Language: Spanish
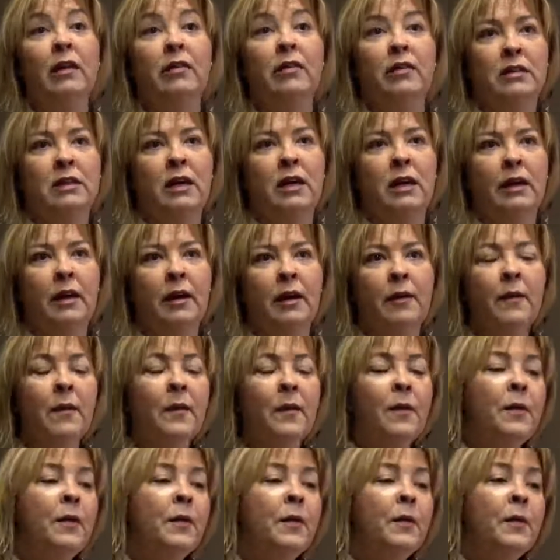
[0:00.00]
necesario.
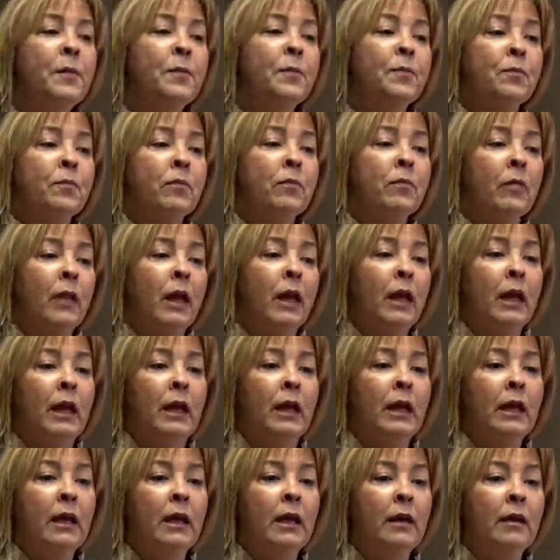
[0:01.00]

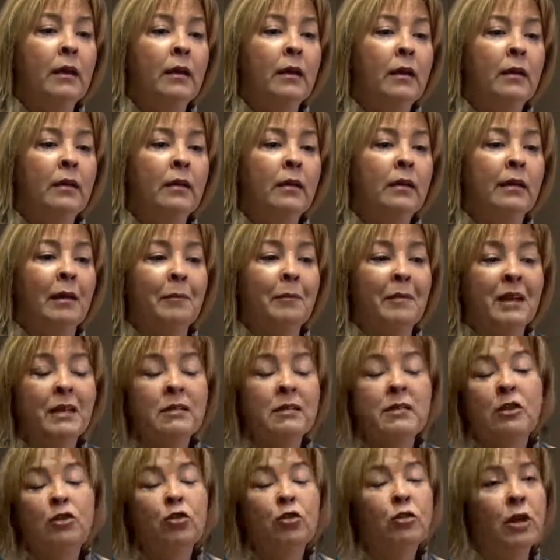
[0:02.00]
Y también
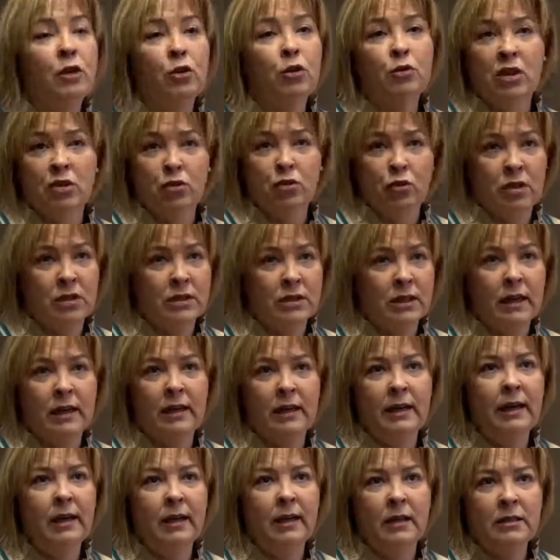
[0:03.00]
es cierto que hay otras cosas que
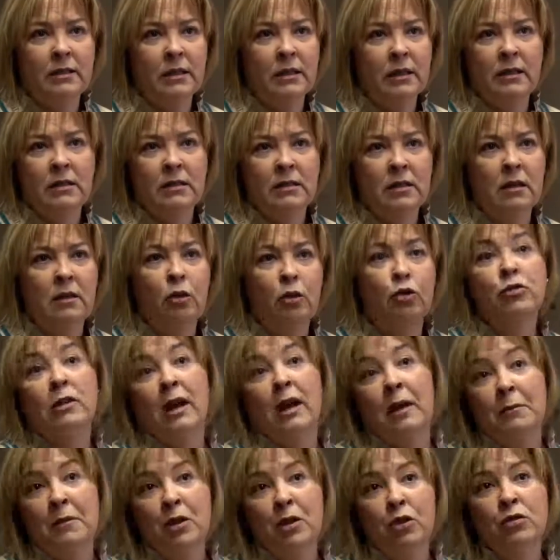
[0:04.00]
generan estrés, ¿eh? los
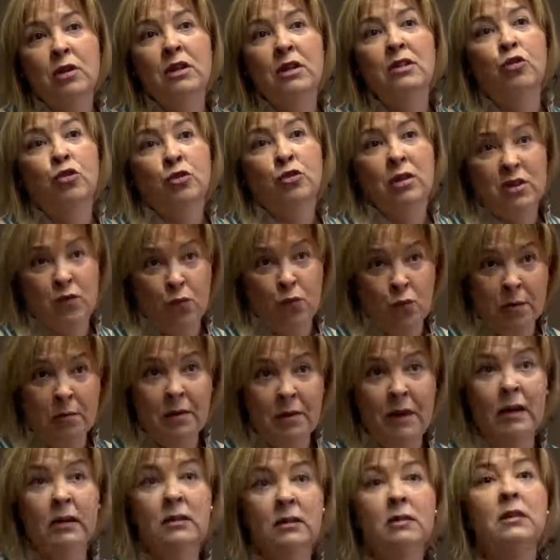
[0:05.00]
cambios, las cosas
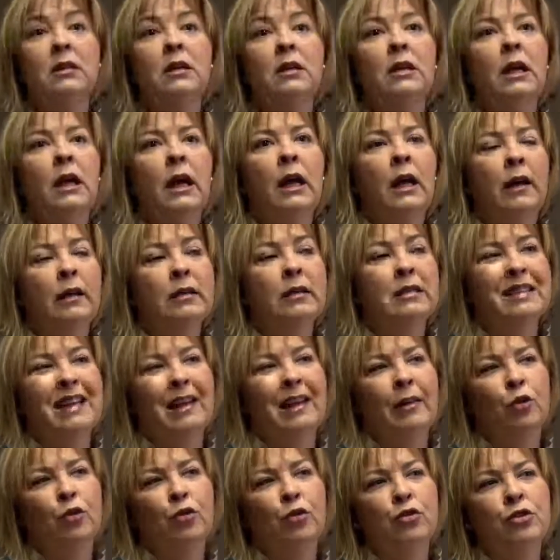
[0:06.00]
nuevas,
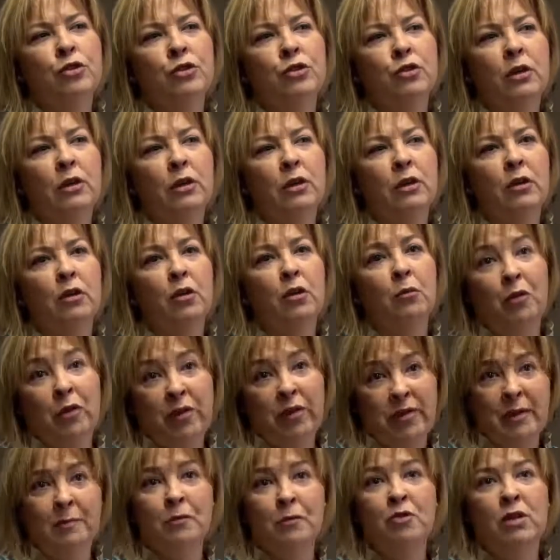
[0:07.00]
estados, eh, como
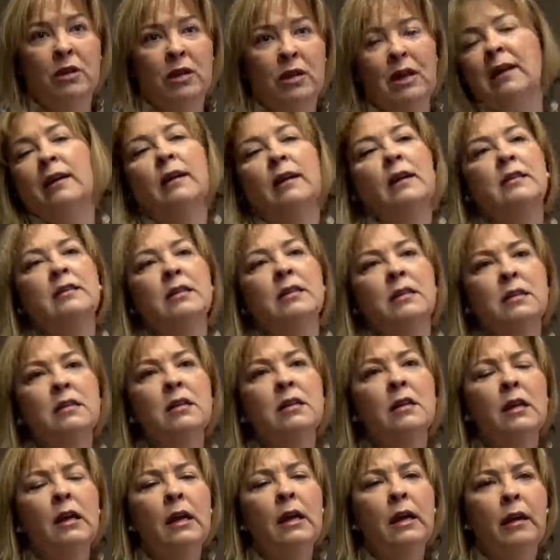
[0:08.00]
decíamos en la crisis,
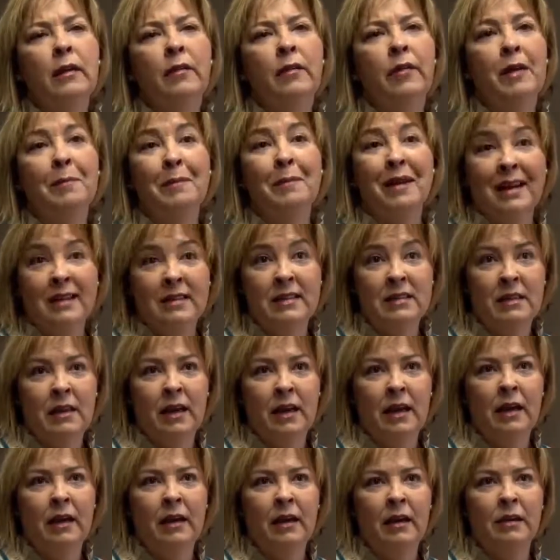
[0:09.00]
de
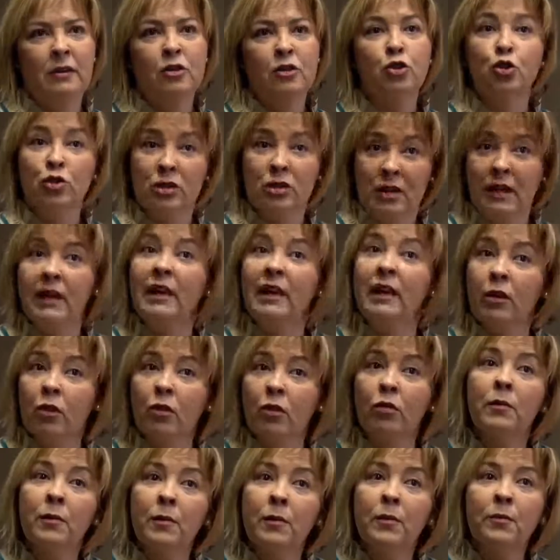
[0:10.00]
malestar
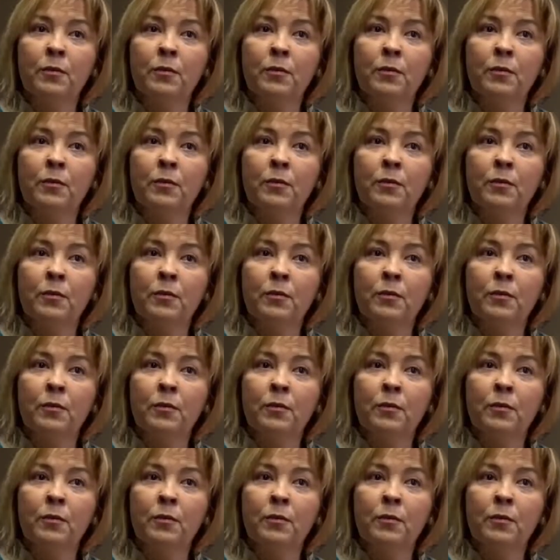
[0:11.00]
sostenido